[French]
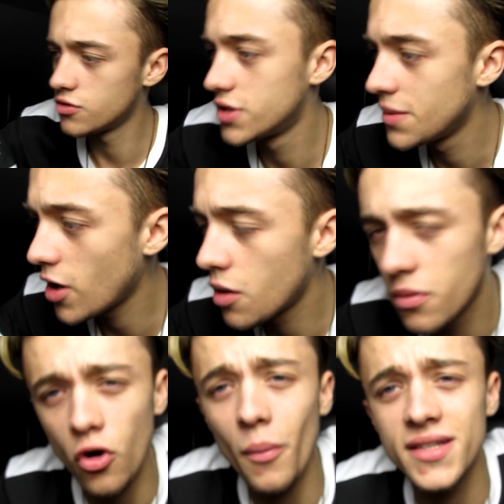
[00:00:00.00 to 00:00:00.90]
je sais pas comment
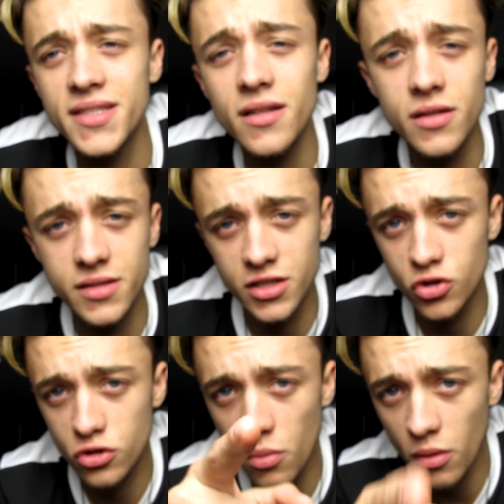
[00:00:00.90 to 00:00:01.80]
vous remercier et c'est
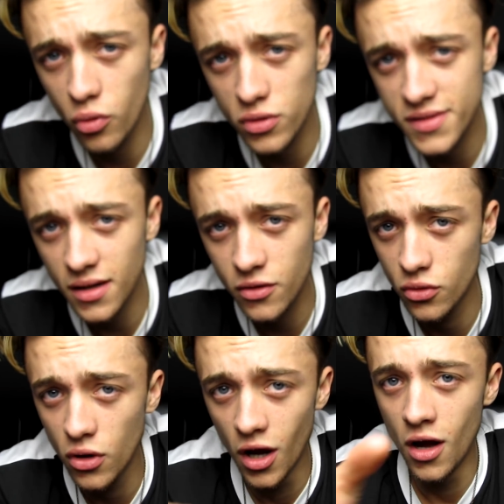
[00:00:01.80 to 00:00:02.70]
justement pour ça
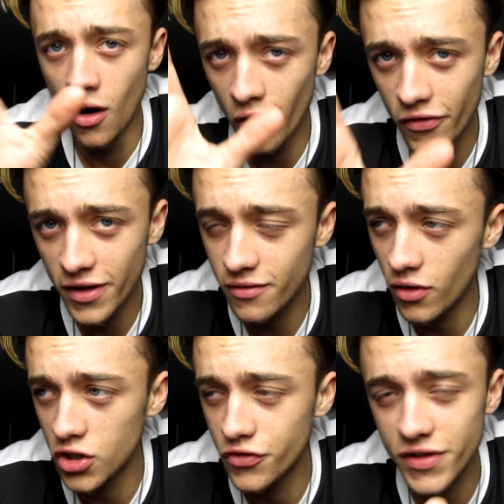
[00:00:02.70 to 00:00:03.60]
que en fait
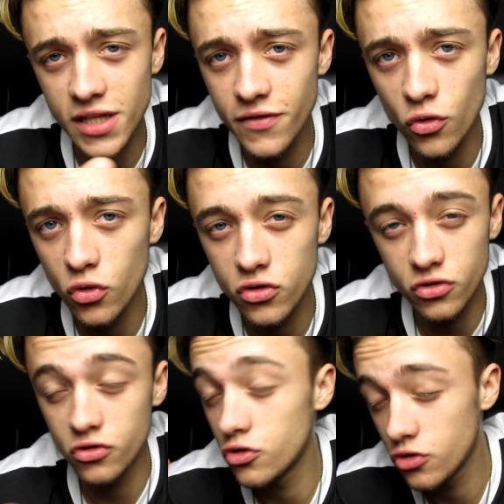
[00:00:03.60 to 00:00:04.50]
voilà je fais cette vidéo,
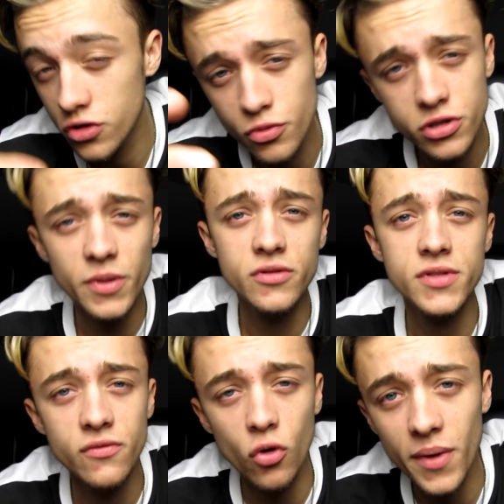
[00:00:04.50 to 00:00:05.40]
je, suis pas
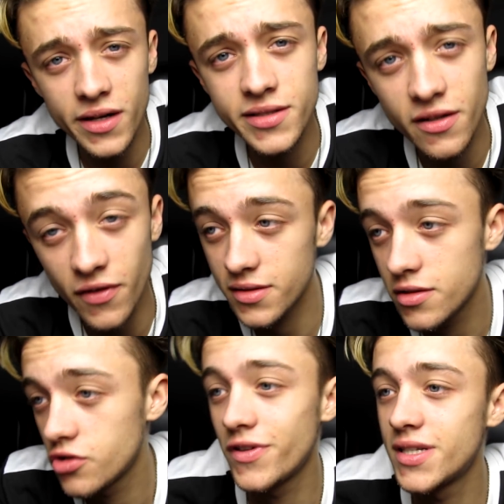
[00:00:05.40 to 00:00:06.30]
censé vous remercier, enfin
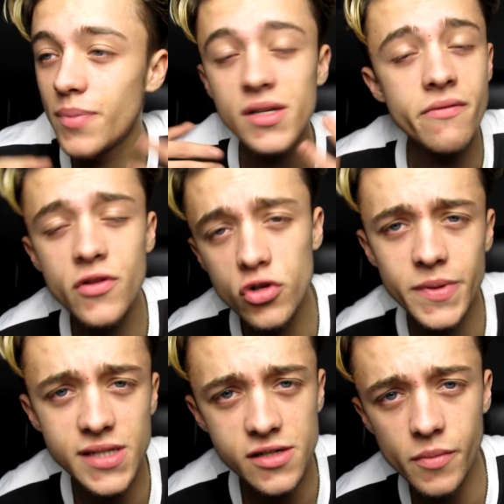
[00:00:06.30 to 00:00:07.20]
c'est c'est pas une vidéo
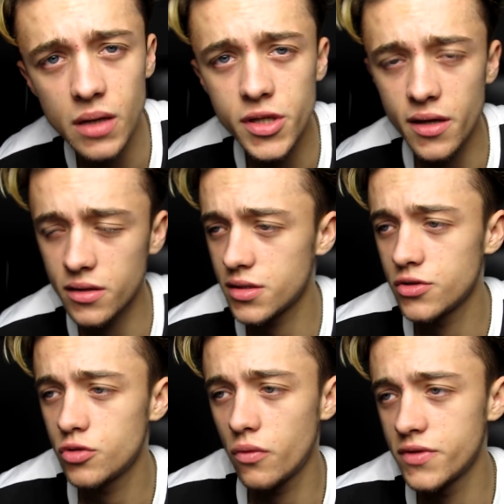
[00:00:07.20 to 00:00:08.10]
spéciale 100 000 abonnés, hein. c'est
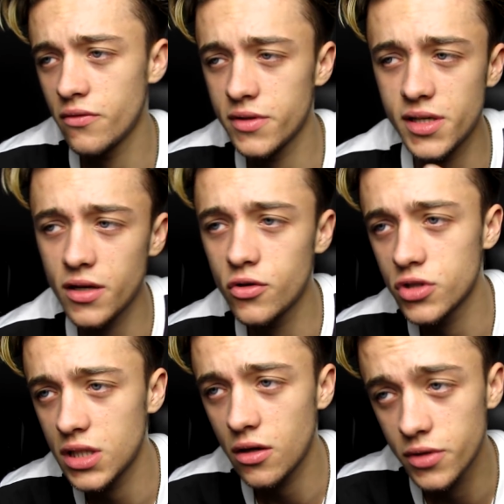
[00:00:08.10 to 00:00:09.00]
juste pour vous annoncer quelque
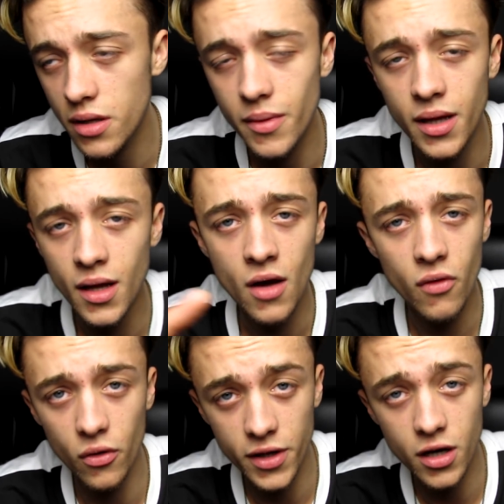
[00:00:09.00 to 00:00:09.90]
chose à côté mais
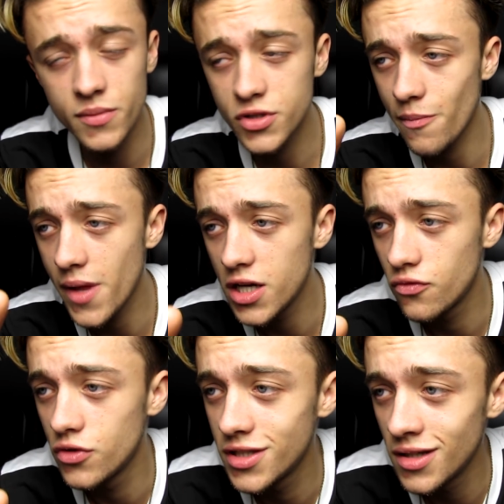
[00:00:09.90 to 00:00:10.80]
voilà on est quand même 100 000 je
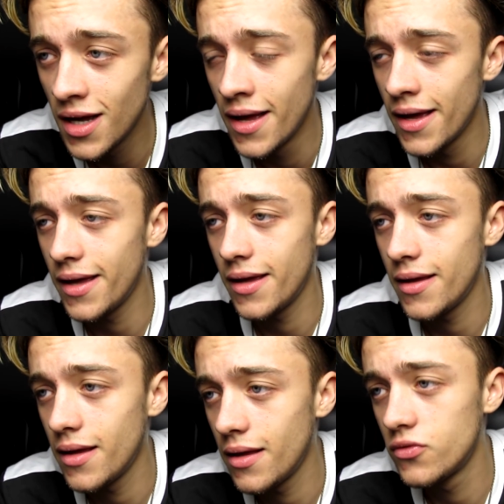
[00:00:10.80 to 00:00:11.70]
vous le dis
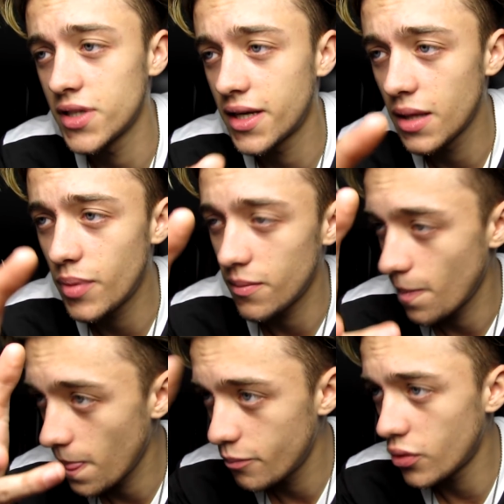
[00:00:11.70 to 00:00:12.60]
et vous inquiétez pas,
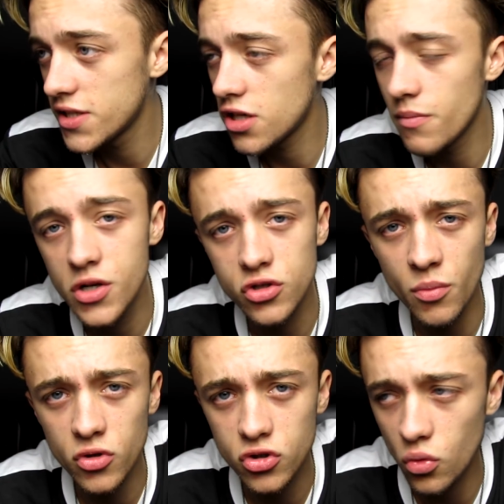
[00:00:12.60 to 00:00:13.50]
pour les 100 000,
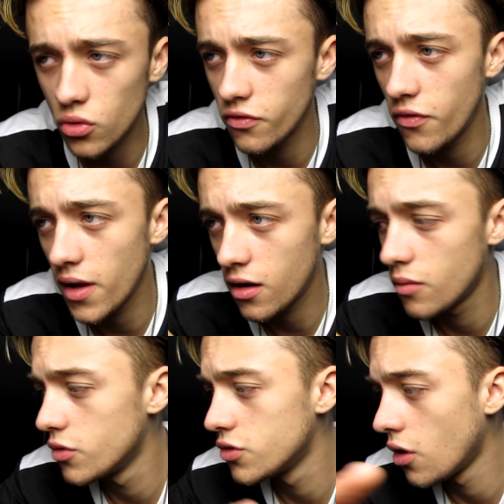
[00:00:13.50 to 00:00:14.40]
justement, je compte faire
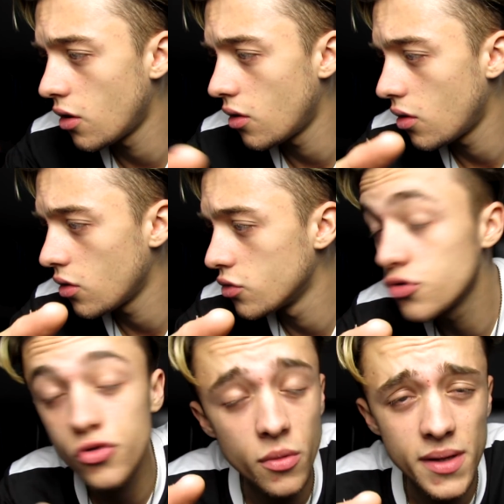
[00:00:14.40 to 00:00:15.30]
comme dans
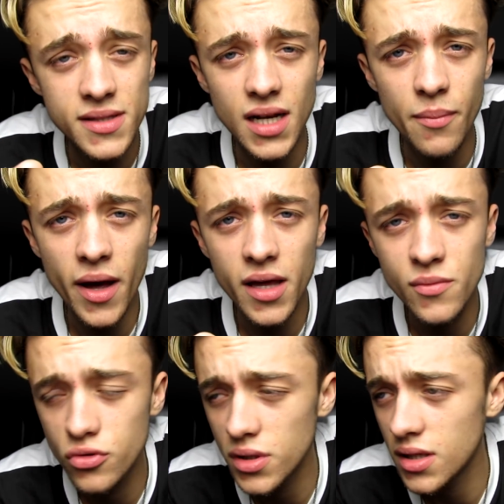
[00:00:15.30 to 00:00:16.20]
une semaine, c'est la Paris Games
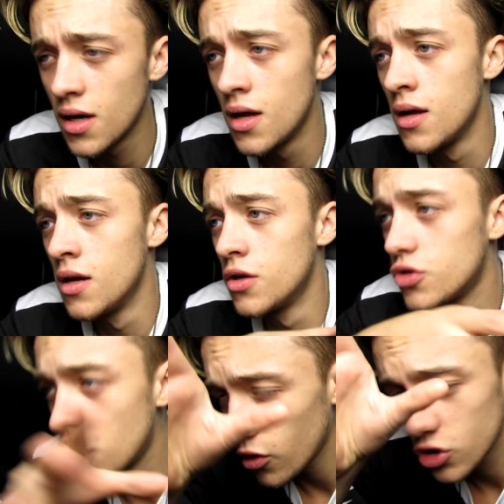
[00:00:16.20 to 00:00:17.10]
Week. Justement,